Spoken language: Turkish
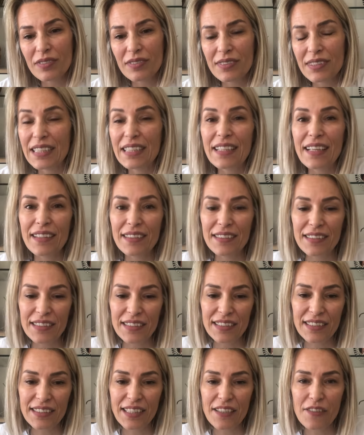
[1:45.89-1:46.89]

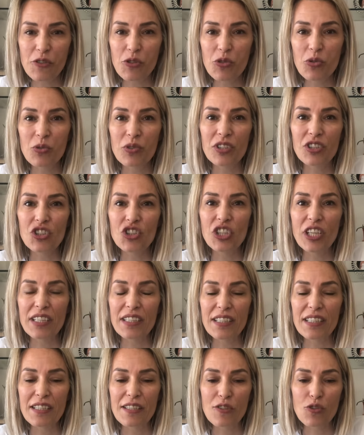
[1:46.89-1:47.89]
Dinlendirdikten sonra
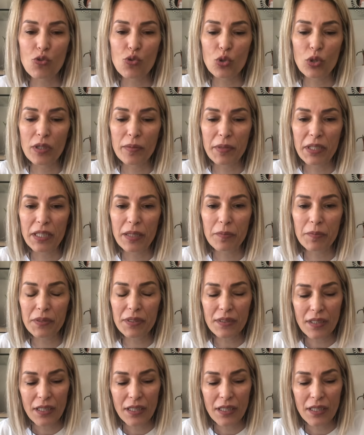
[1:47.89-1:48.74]
çiçeklerinizi sulama yapın.